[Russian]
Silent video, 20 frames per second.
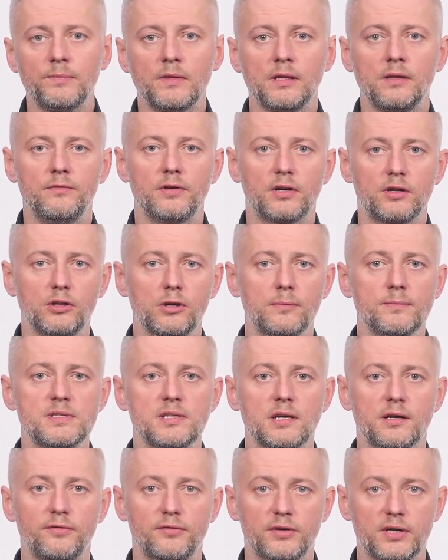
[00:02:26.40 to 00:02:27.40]

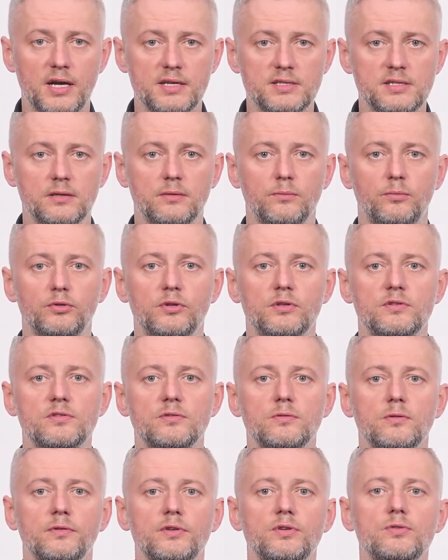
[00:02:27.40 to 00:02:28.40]
Вернемся к фразе «будет
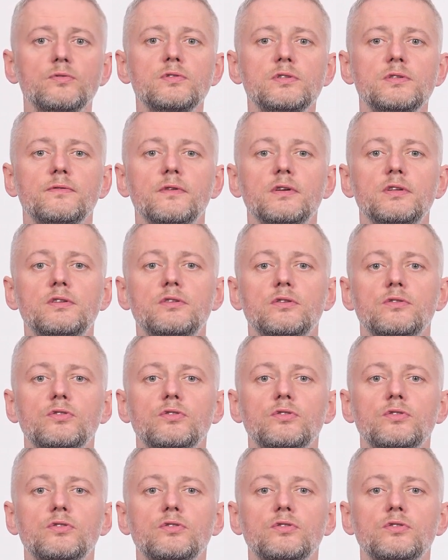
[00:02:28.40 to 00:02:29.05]
снова чувствовать,